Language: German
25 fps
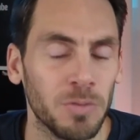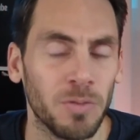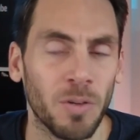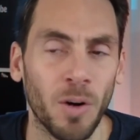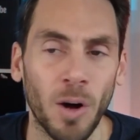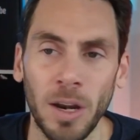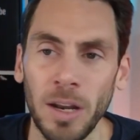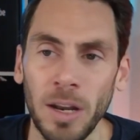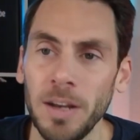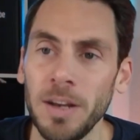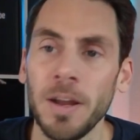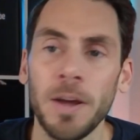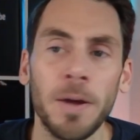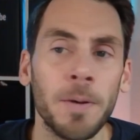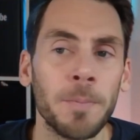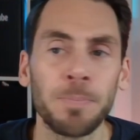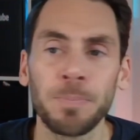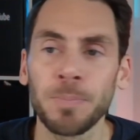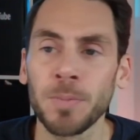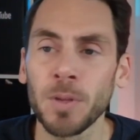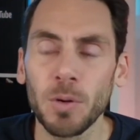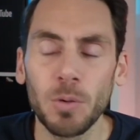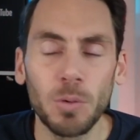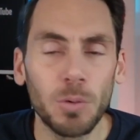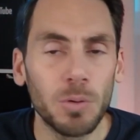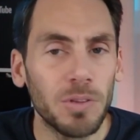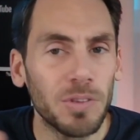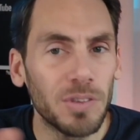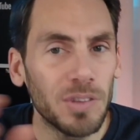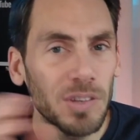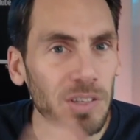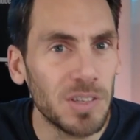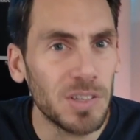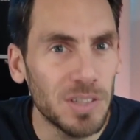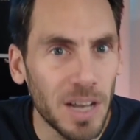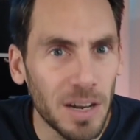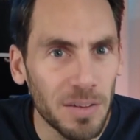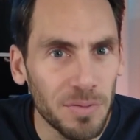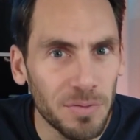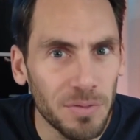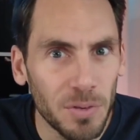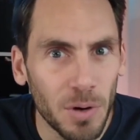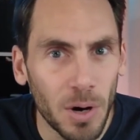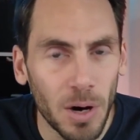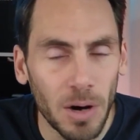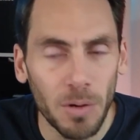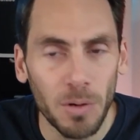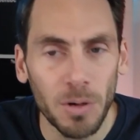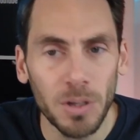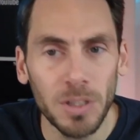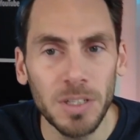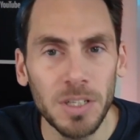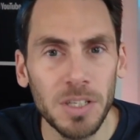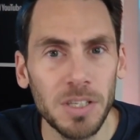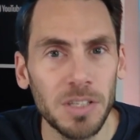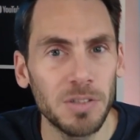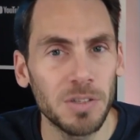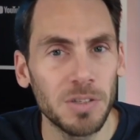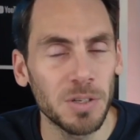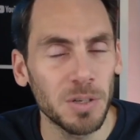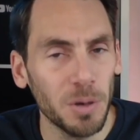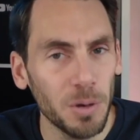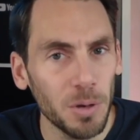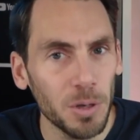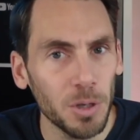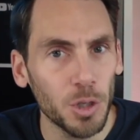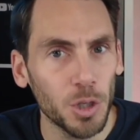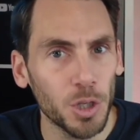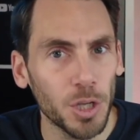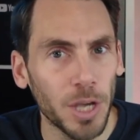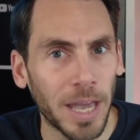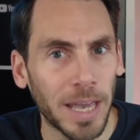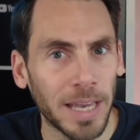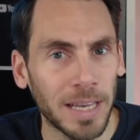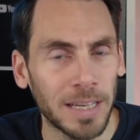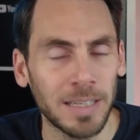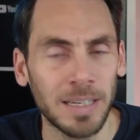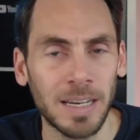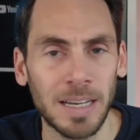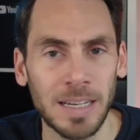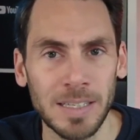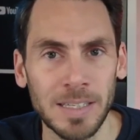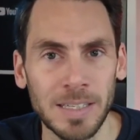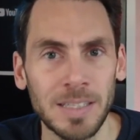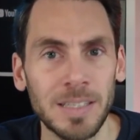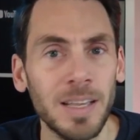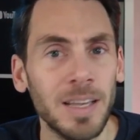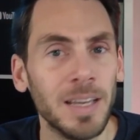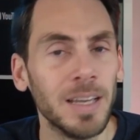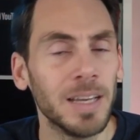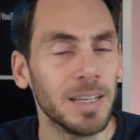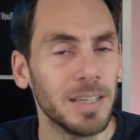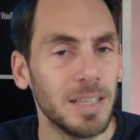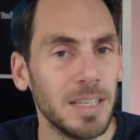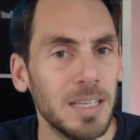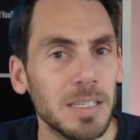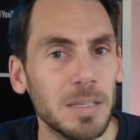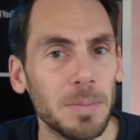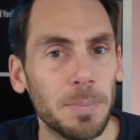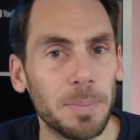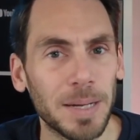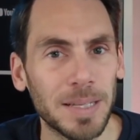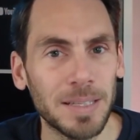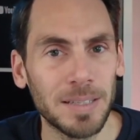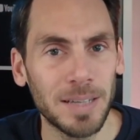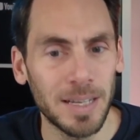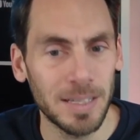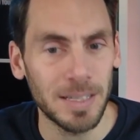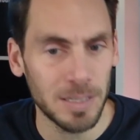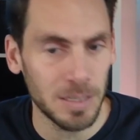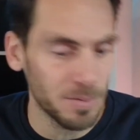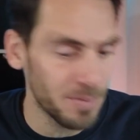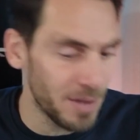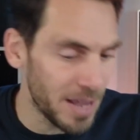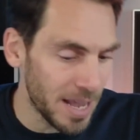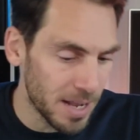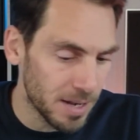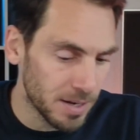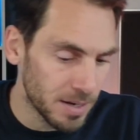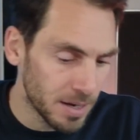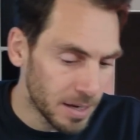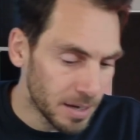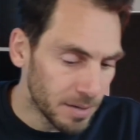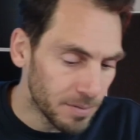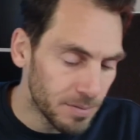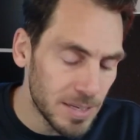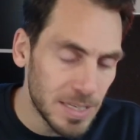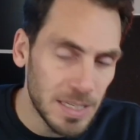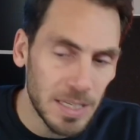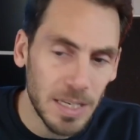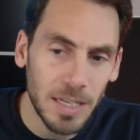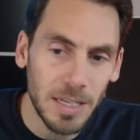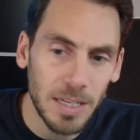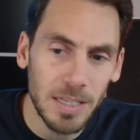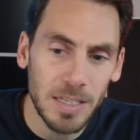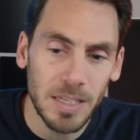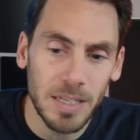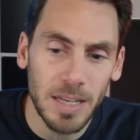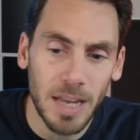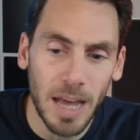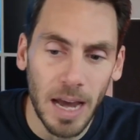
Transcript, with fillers: wollen und sich davor auch nicht zurückschrecken lassen, diese Partei zu wählen. Wir sehen es in der